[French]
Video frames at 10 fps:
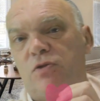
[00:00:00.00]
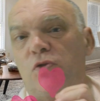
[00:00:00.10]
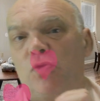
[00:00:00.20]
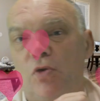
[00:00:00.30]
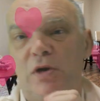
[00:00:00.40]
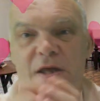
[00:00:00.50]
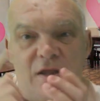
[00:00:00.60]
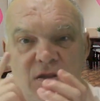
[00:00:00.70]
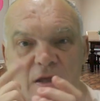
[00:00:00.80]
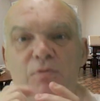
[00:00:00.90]
ce sont
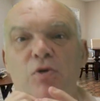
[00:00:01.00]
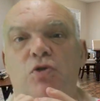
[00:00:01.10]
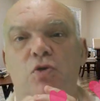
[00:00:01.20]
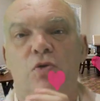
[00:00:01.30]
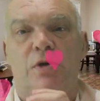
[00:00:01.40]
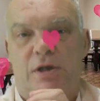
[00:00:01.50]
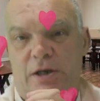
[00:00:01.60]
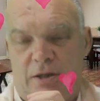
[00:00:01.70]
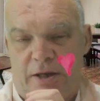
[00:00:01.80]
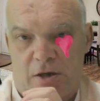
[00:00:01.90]
les émotions qui
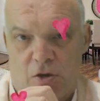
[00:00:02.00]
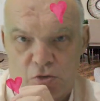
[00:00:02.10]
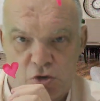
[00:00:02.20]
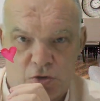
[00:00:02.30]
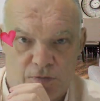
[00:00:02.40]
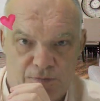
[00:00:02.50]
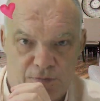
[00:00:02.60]
les déclenchent.